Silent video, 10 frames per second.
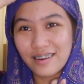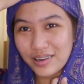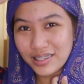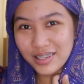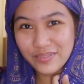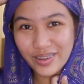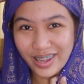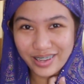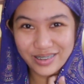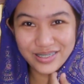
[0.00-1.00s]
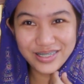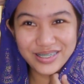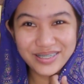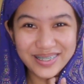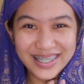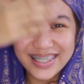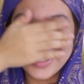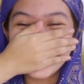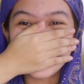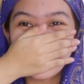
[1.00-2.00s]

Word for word: Ready na ba kayo? Oh my gosh,